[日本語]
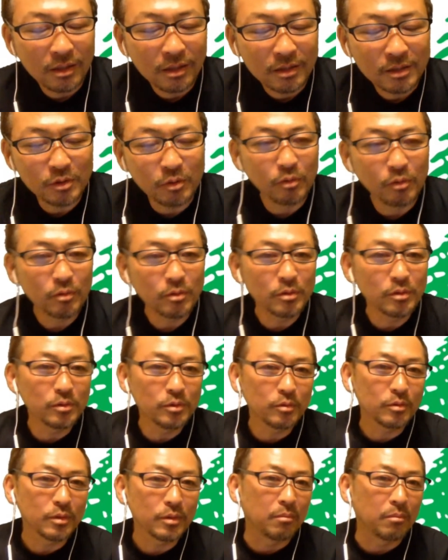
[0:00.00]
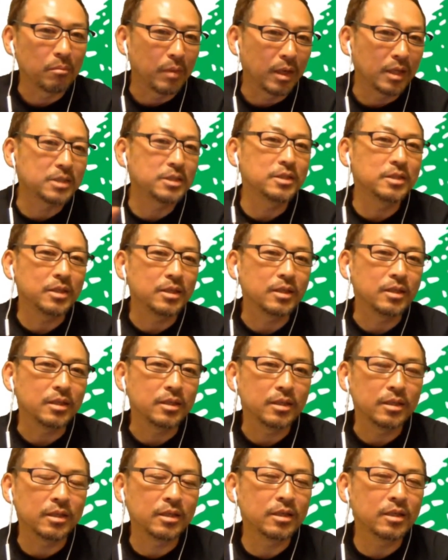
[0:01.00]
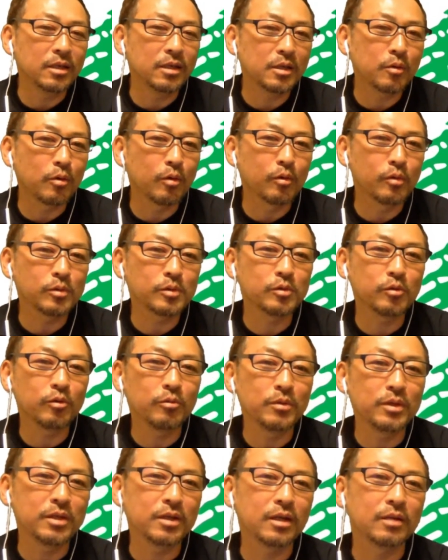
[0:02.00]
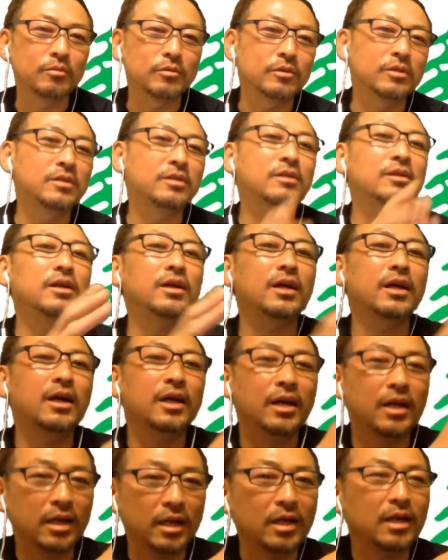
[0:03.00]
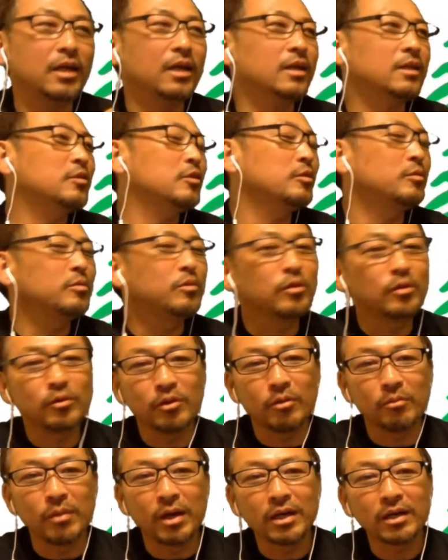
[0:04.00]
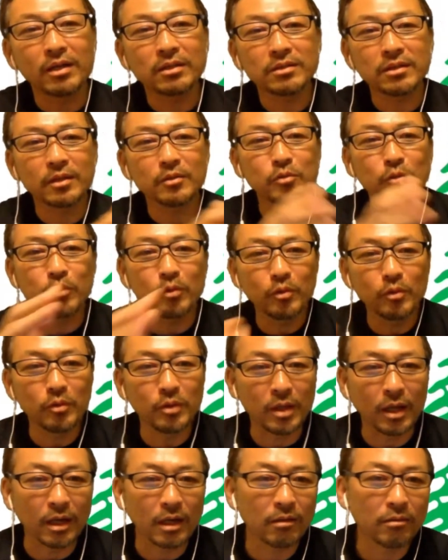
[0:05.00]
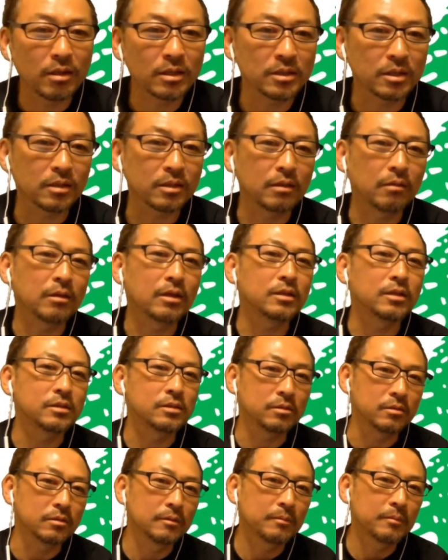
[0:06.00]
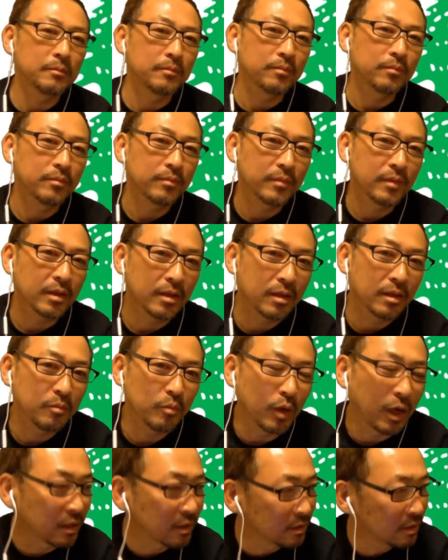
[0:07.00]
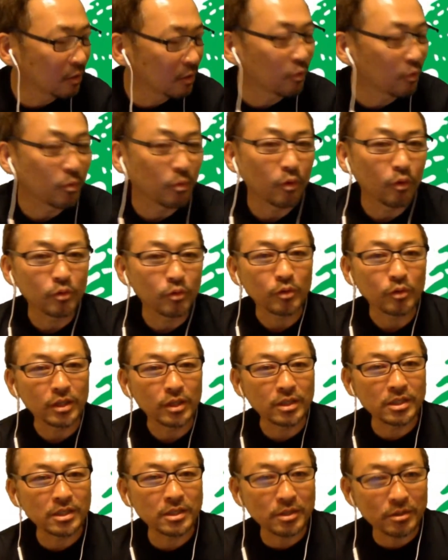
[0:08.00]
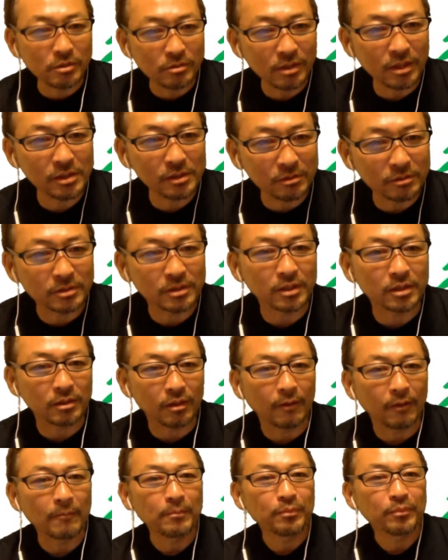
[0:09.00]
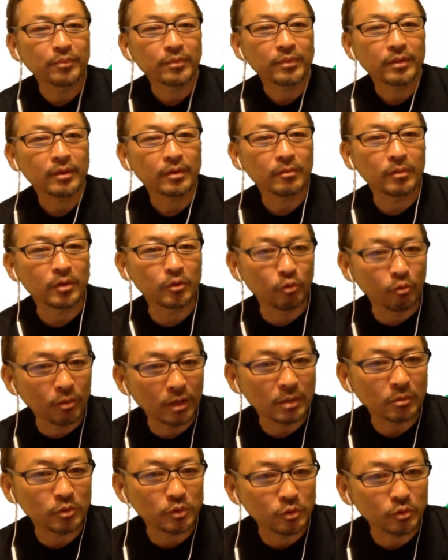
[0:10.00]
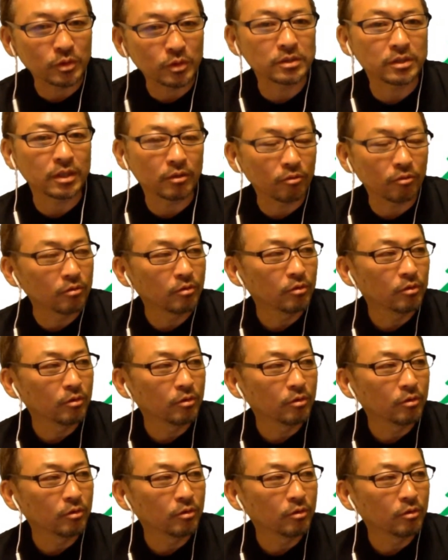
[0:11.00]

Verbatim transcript: そういうような街に、いきなり高層ビルがもうぐわーっともうこのマンハッタン島のように現れちゃったわけですよ。もうあんなのもうほんと一瞬で作ってきた。まあドバイもそうですけど。